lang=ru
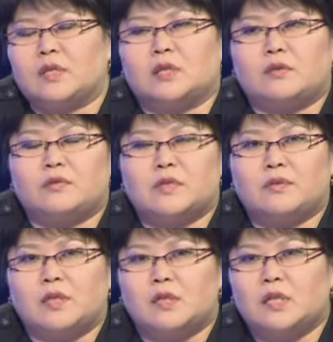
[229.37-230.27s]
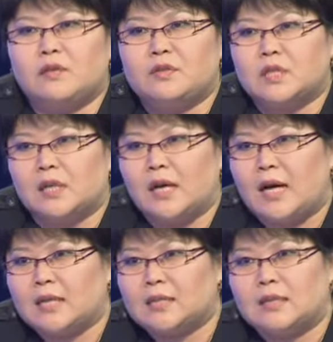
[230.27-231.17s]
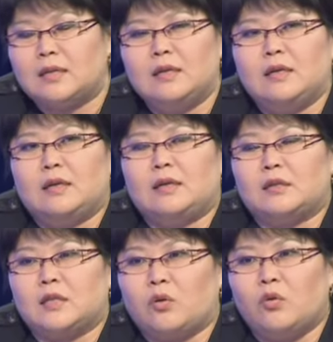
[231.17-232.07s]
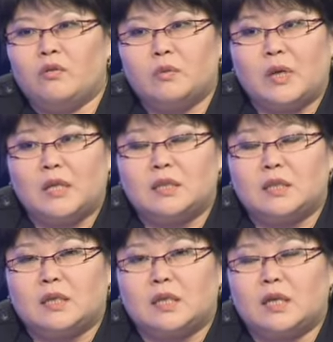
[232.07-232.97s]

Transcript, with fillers: это в сфере нефти, газа, торговой политики.